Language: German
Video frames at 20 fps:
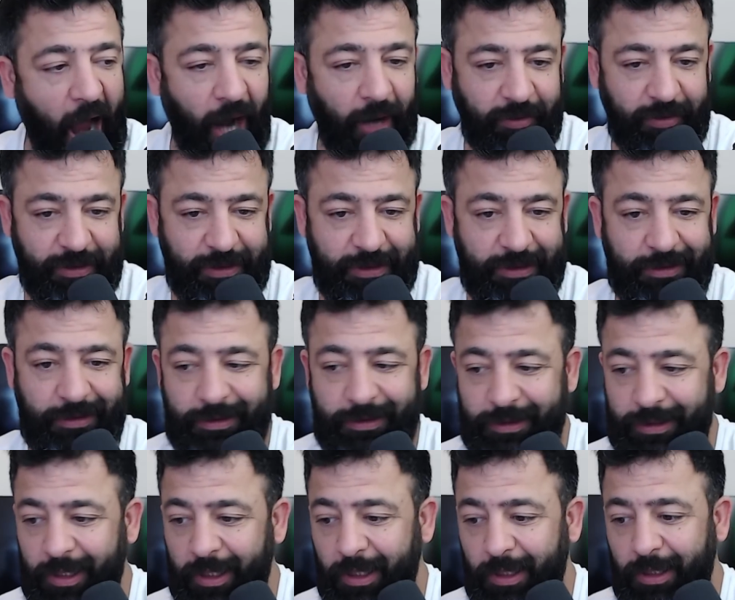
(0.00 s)
Harrensöhne.
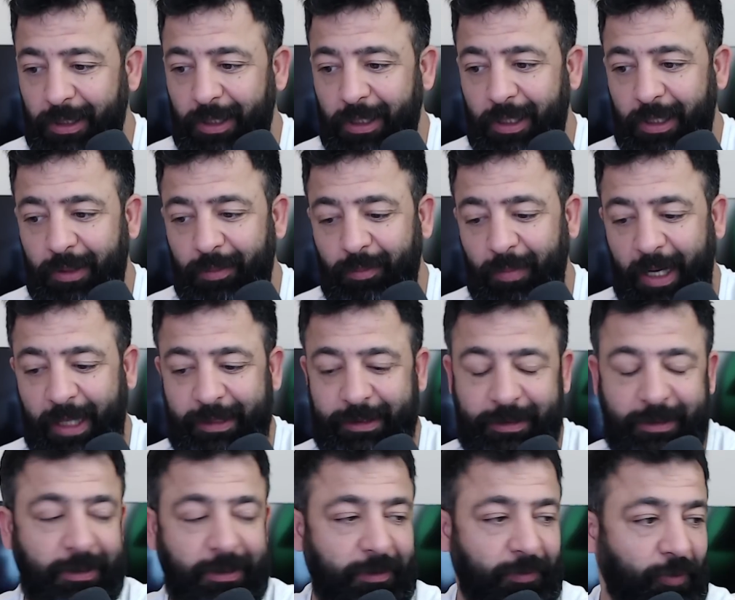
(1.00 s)

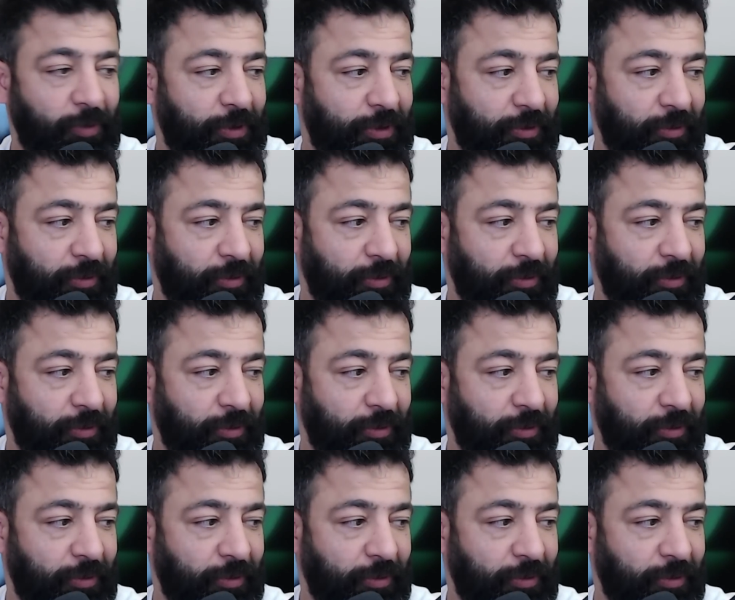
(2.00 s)
Meistens, wo ich